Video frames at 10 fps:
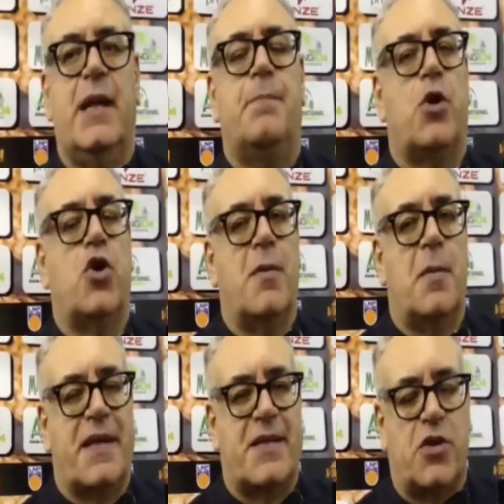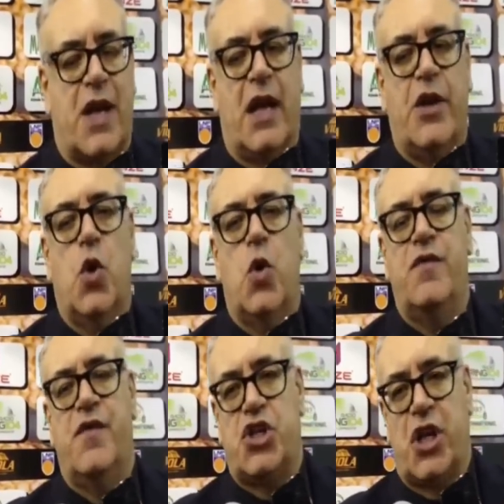il pronome personale
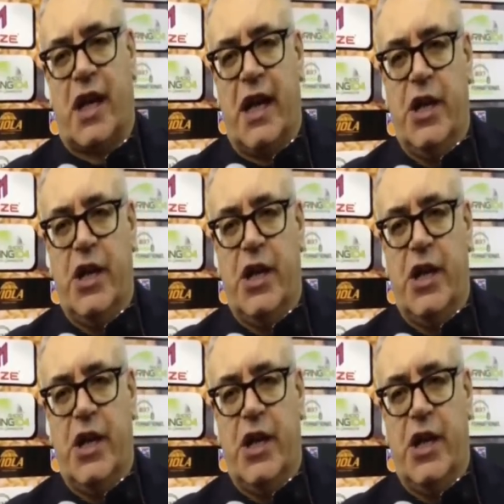noi invece che